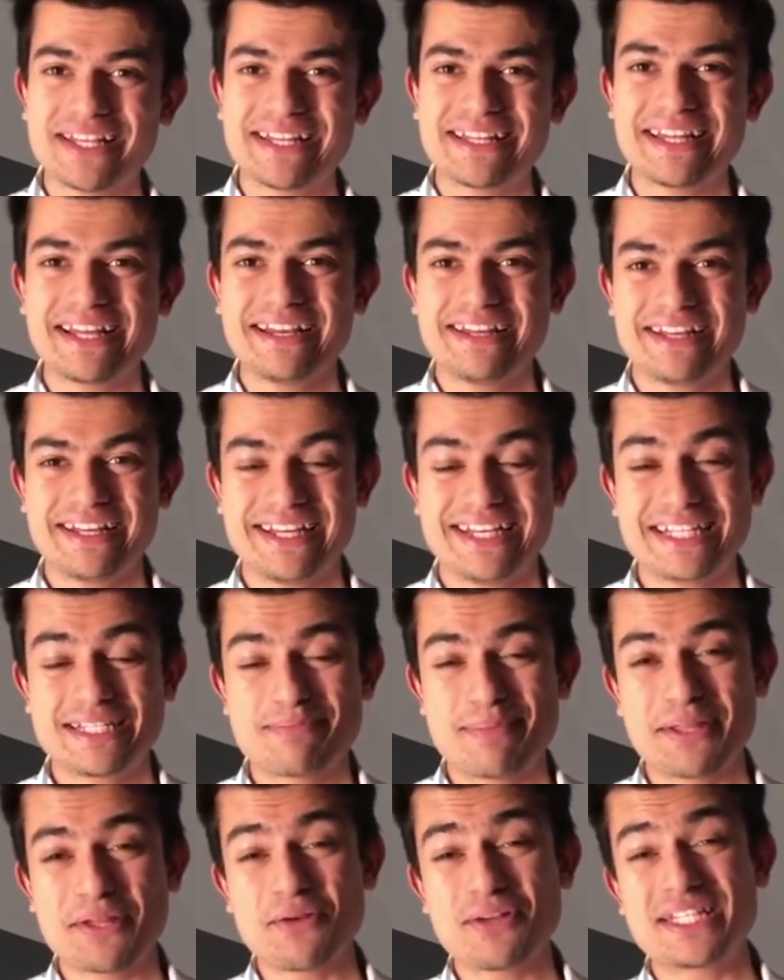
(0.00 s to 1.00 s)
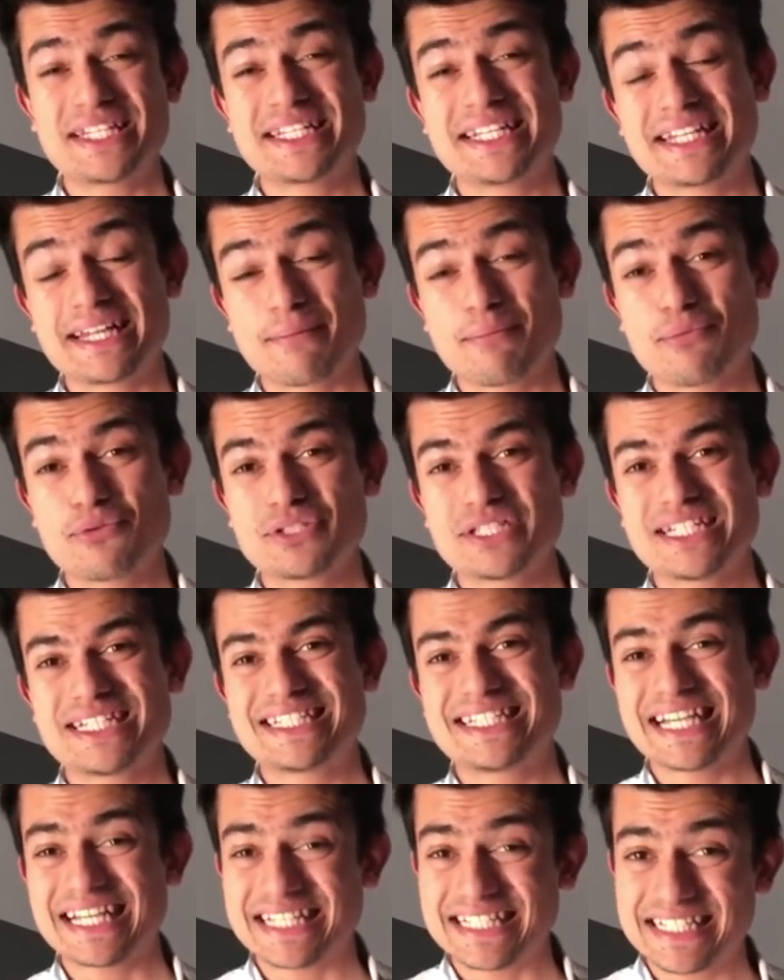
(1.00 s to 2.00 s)
Nadal et l'Espagnol s'était imposé
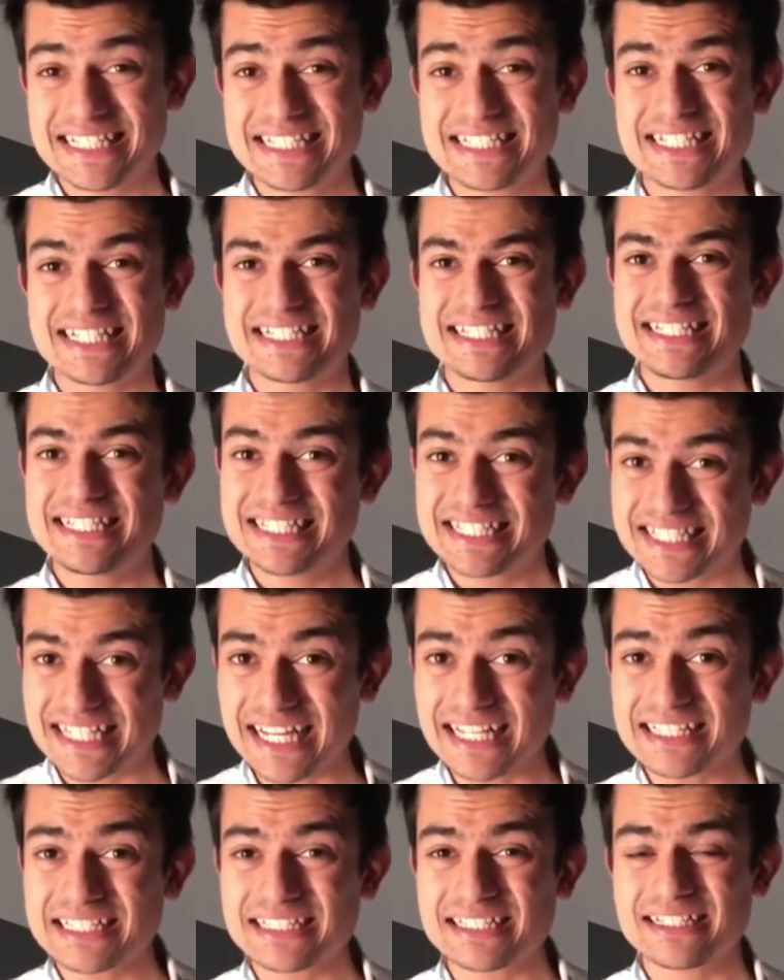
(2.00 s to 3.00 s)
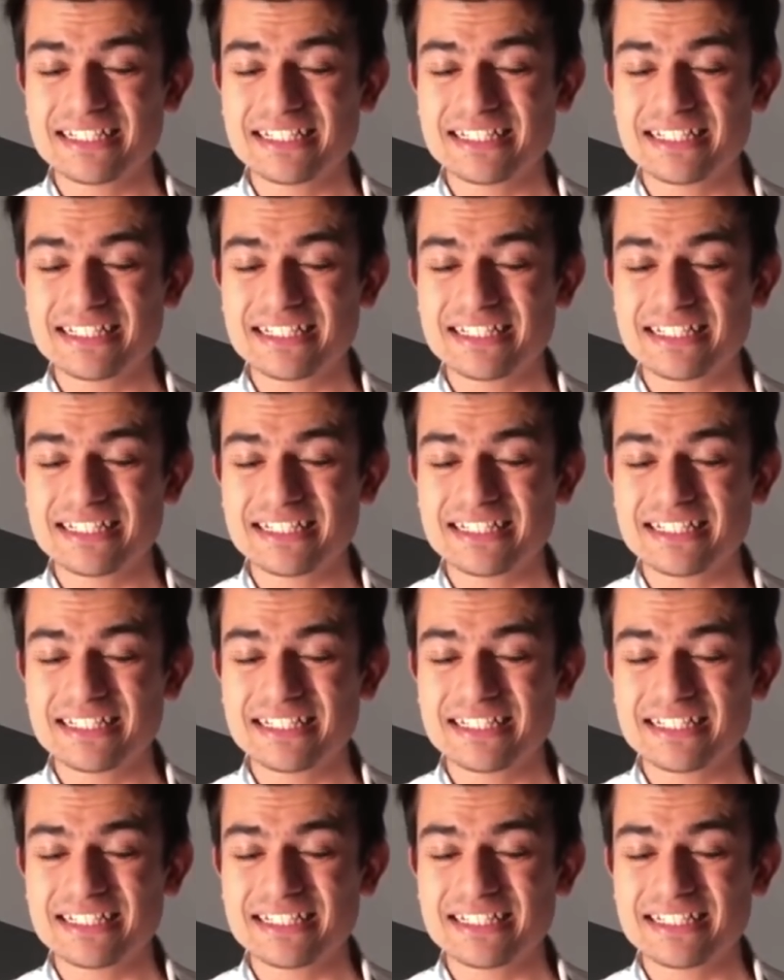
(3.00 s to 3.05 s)
7-6, 6-4.